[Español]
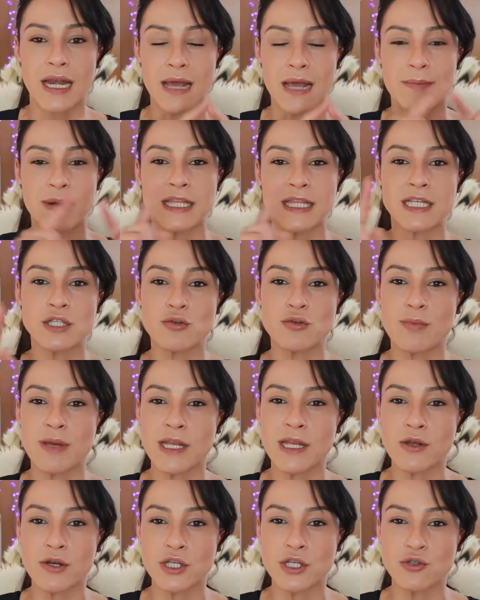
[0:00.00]
La parte
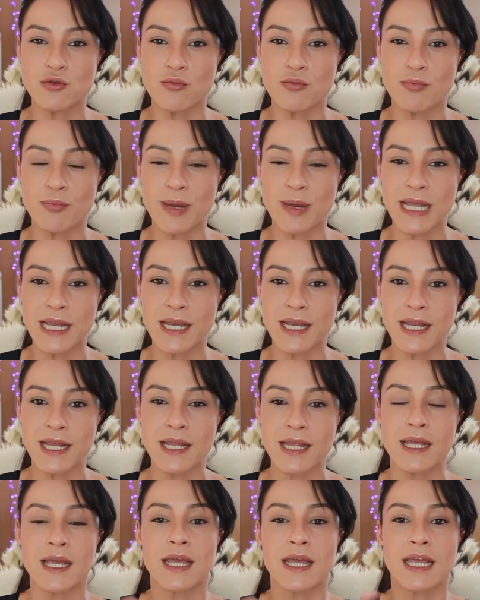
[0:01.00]
superior es un
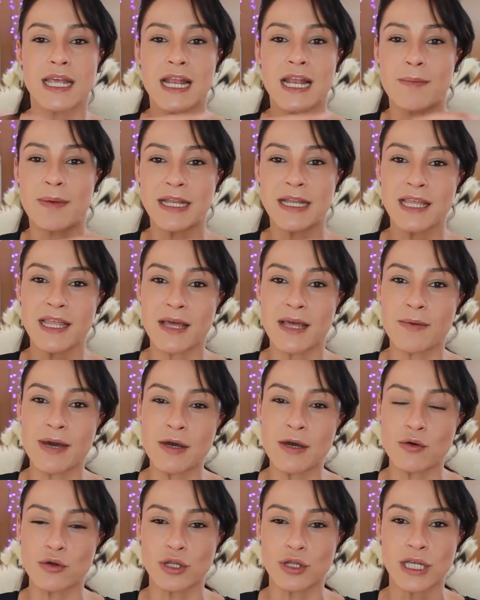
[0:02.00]
peine y la parte de
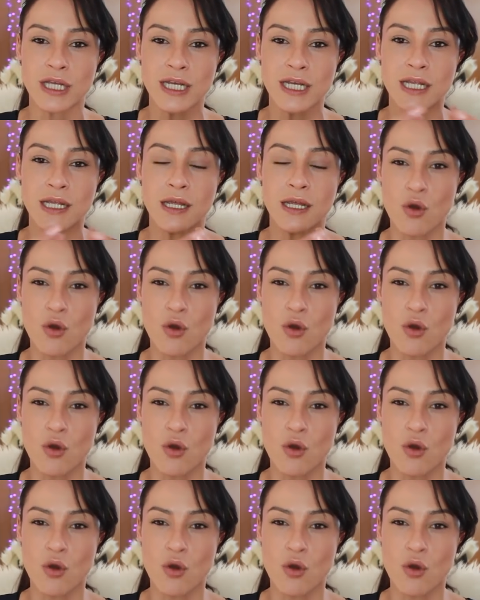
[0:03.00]
abajo tiene